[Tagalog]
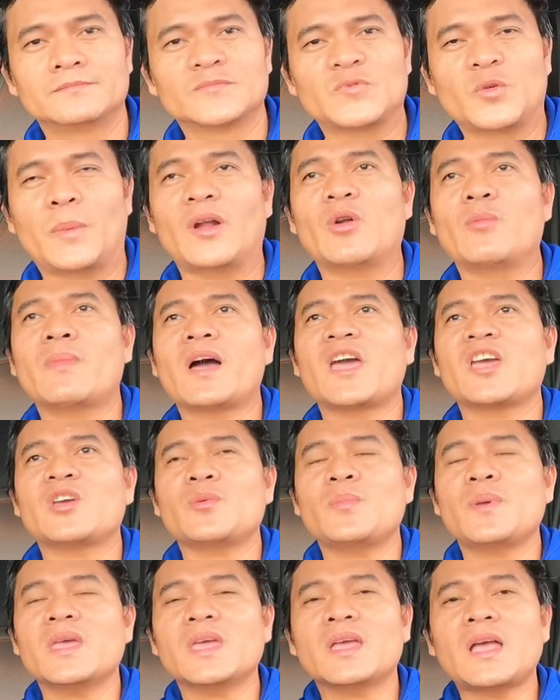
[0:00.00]
So paano mga
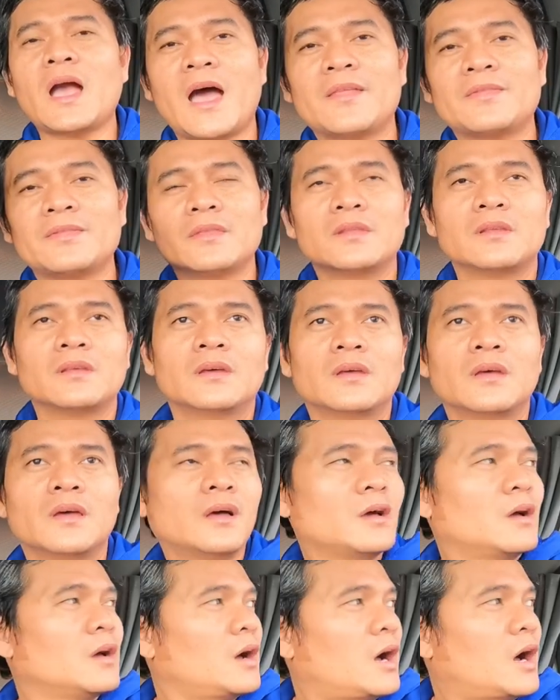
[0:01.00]
kaibigan,
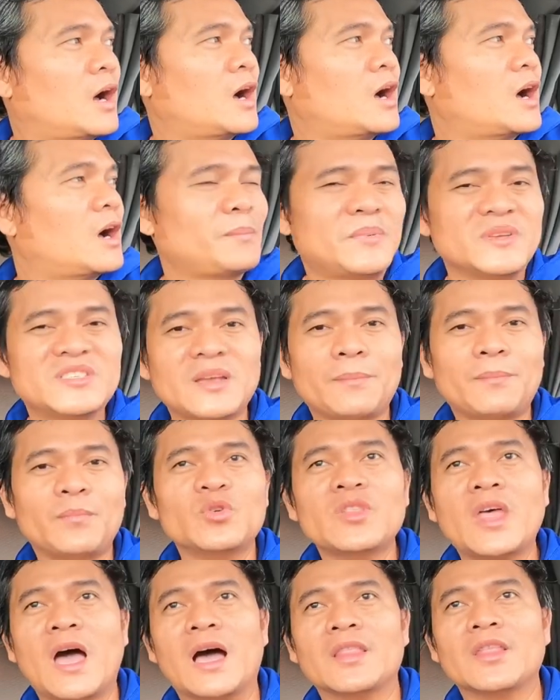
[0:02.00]
uh, peace up
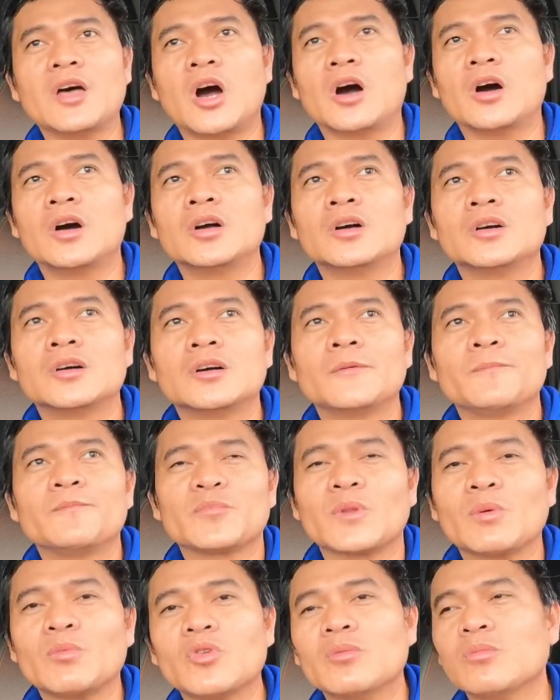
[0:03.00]
muna no.
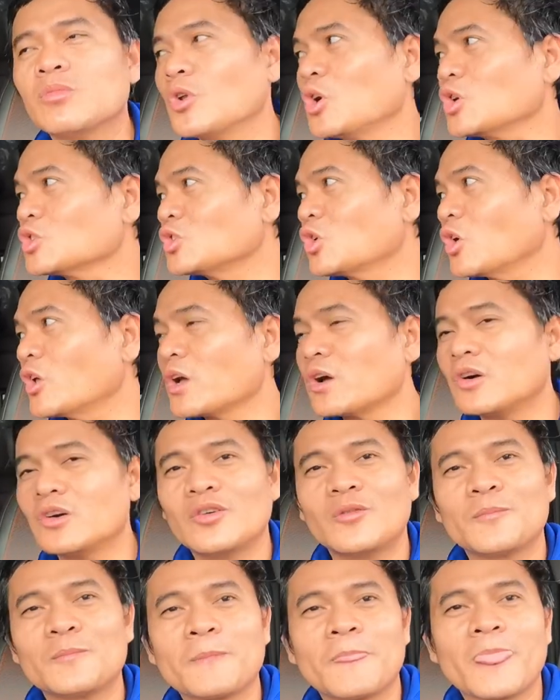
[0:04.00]
Bubulol tuloy ako.
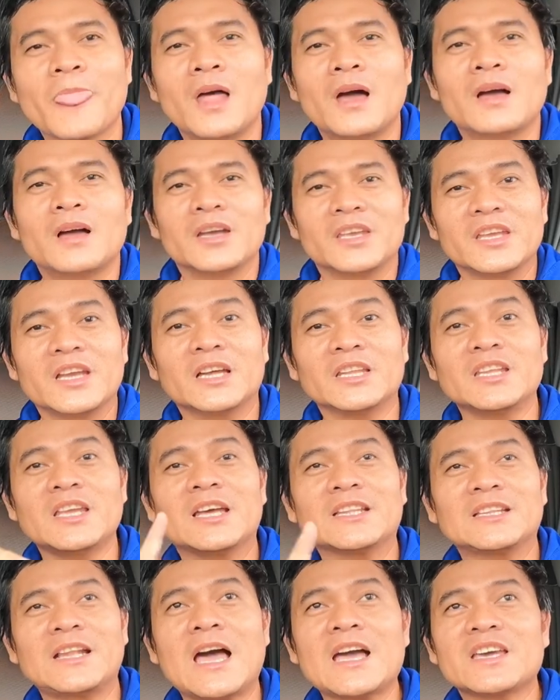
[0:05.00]

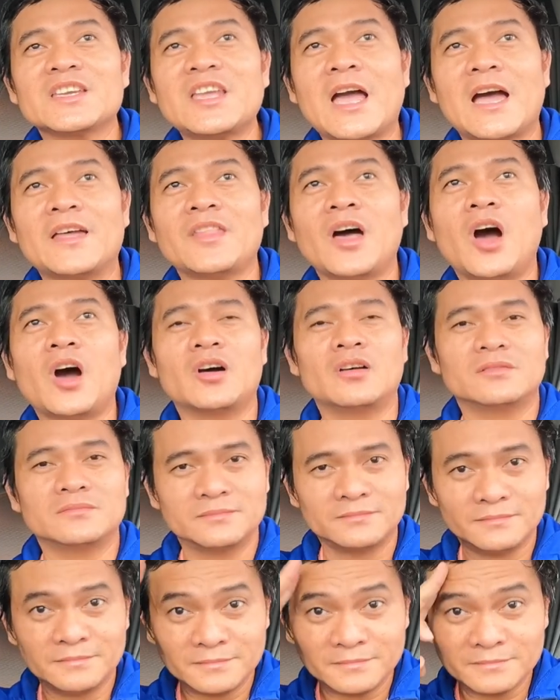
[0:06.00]
Ingat-ingat lagi dyan no.
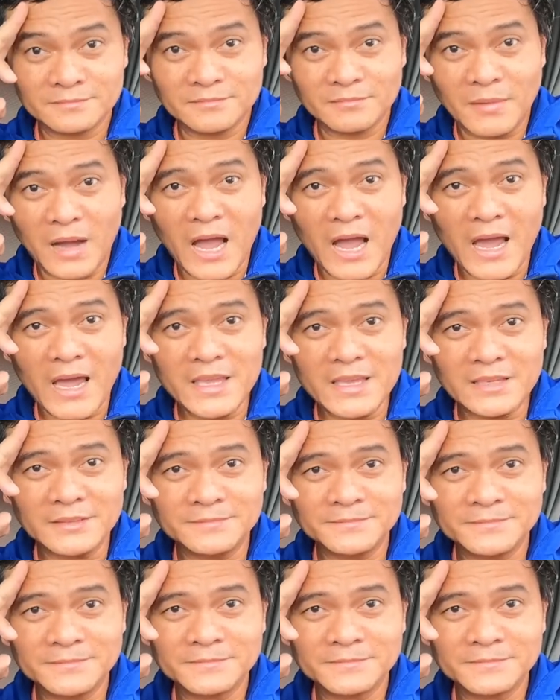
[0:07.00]
Bye!